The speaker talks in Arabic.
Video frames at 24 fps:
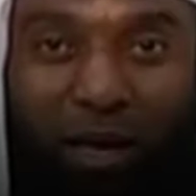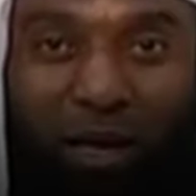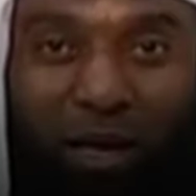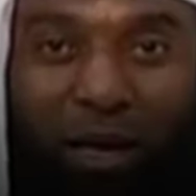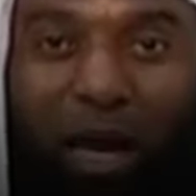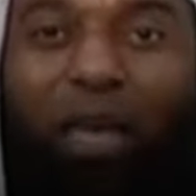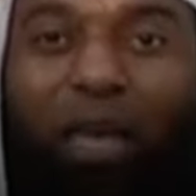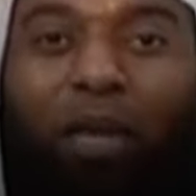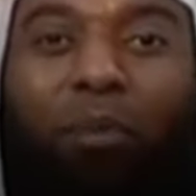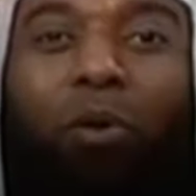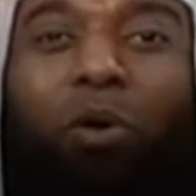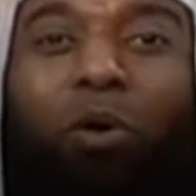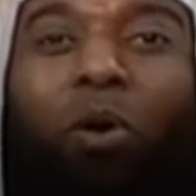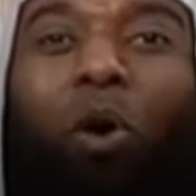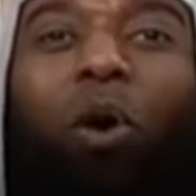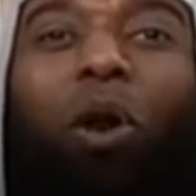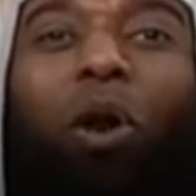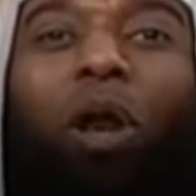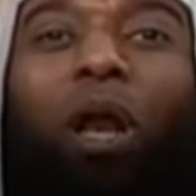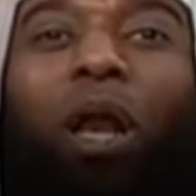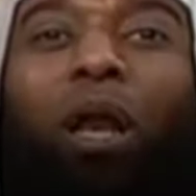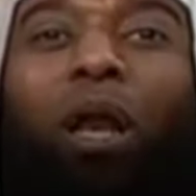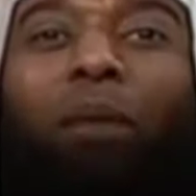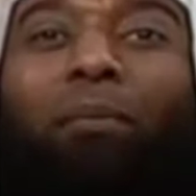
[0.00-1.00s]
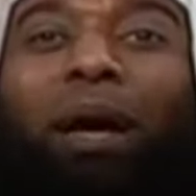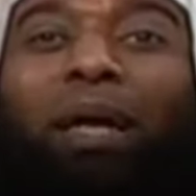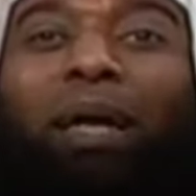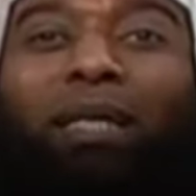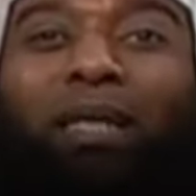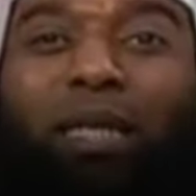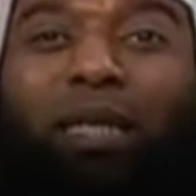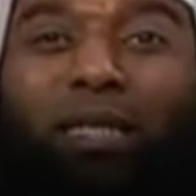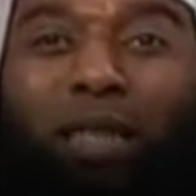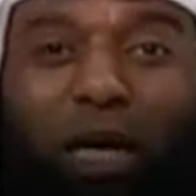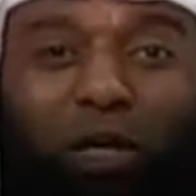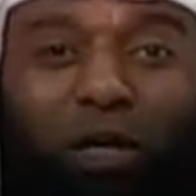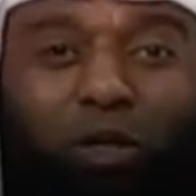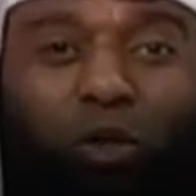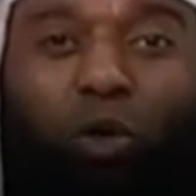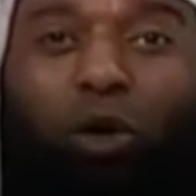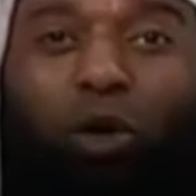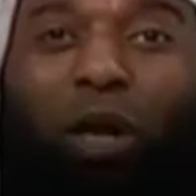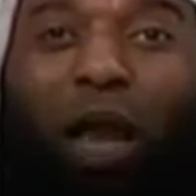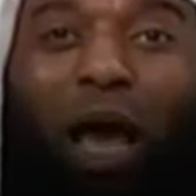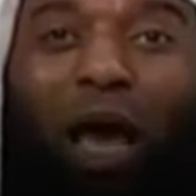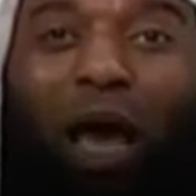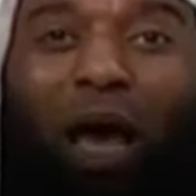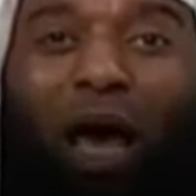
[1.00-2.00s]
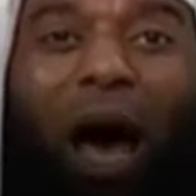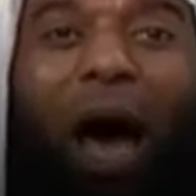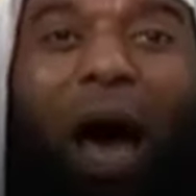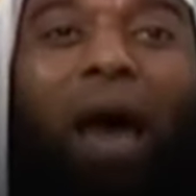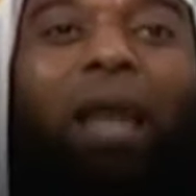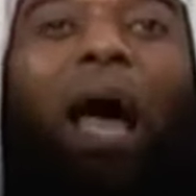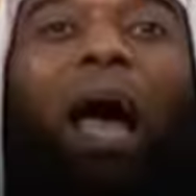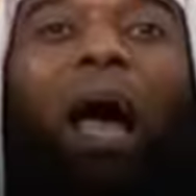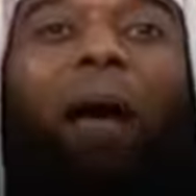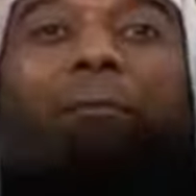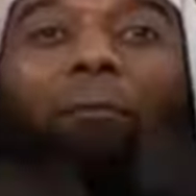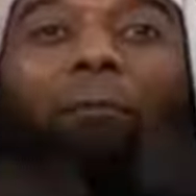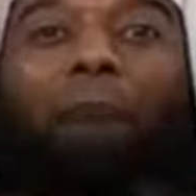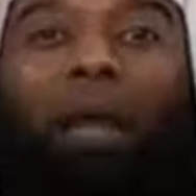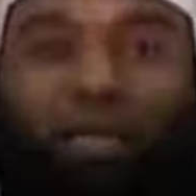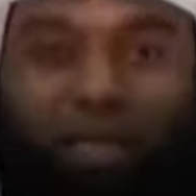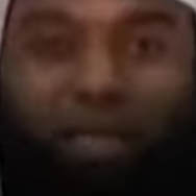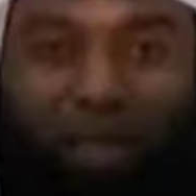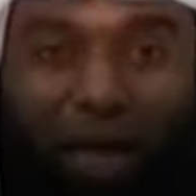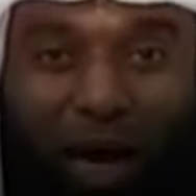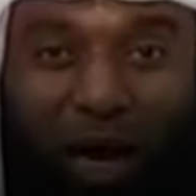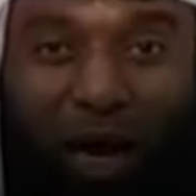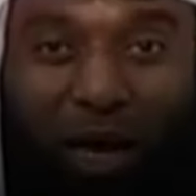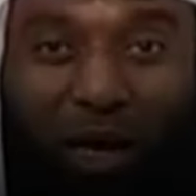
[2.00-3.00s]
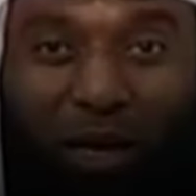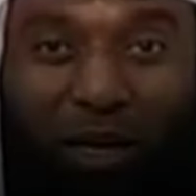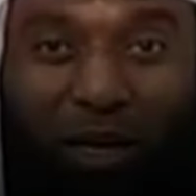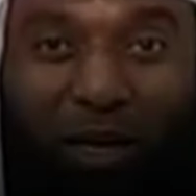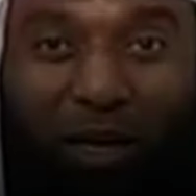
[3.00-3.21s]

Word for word: يعني بكل ما تحتاجونه أنا حملتها